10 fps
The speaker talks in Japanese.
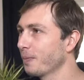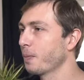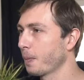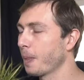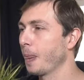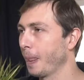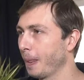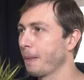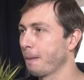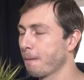たからおや
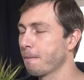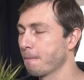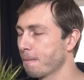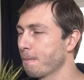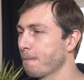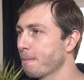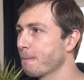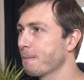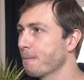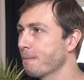と思ったんですよ
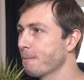ね